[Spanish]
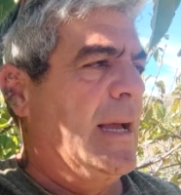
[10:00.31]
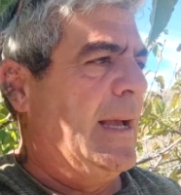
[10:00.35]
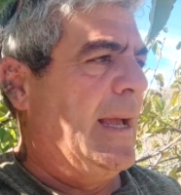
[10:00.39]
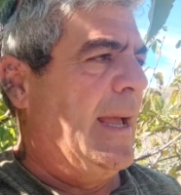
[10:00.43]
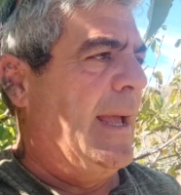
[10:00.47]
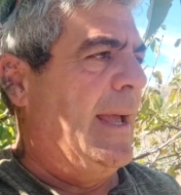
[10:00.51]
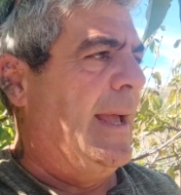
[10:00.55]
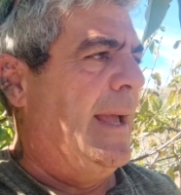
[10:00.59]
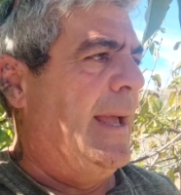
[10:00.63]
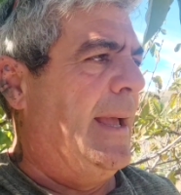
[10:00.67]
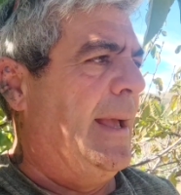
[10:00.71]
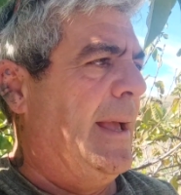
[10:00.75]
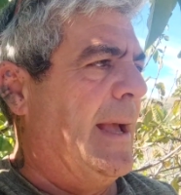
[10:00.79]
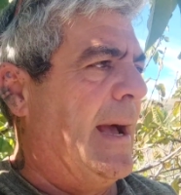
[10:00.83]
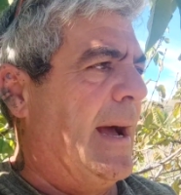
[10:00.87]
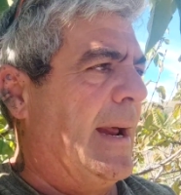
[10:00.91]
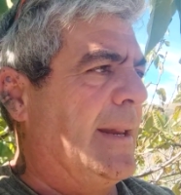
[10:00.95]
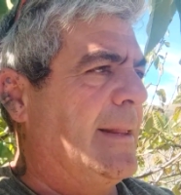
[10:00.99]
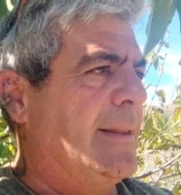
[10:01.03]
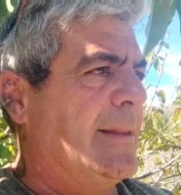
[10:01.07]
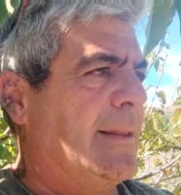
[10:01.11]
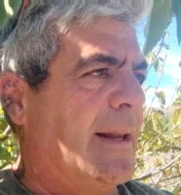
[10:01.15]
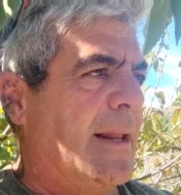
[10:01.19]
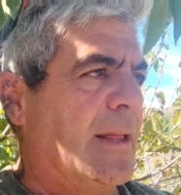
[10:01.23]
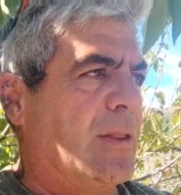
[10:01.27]
eh, a
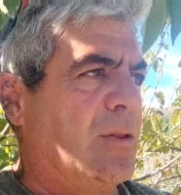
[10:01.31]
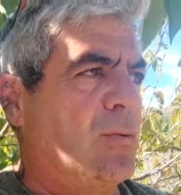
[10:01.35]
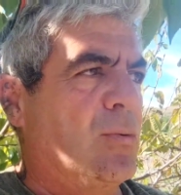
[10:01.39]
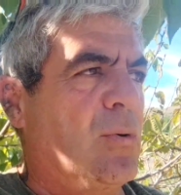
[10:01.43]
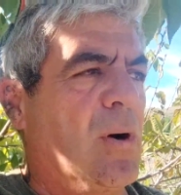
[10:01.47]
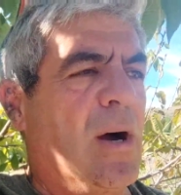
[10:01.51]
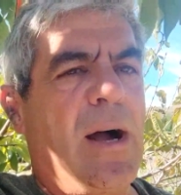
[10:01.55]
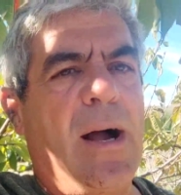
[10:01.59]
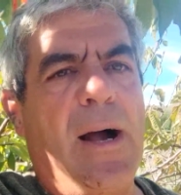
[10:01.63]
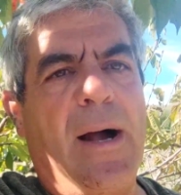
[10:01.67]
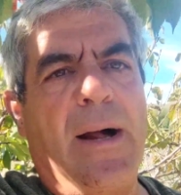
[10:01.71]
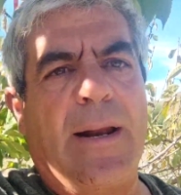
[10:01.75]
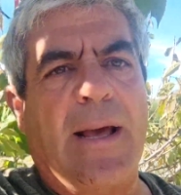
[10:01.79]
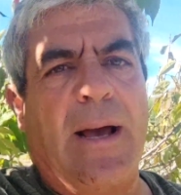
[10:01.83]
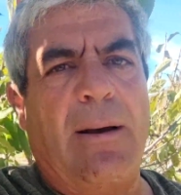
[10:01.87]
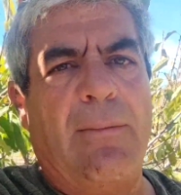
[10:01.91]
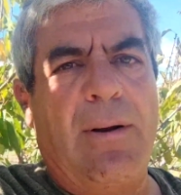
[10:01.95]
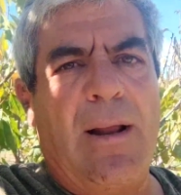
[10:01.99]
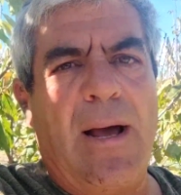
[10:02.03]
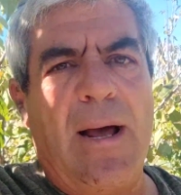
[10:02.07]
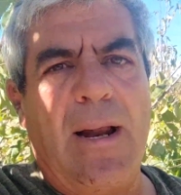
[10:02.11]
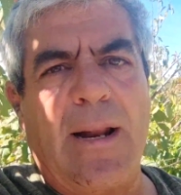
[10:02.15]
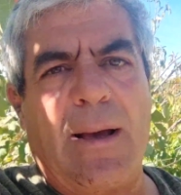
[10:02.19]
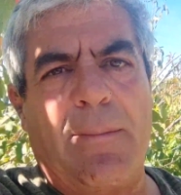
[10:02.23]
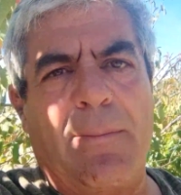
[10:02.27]
interactuar, a
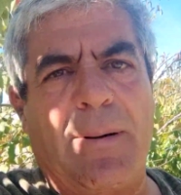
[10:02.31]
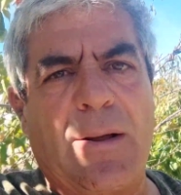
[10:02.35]
hablar, a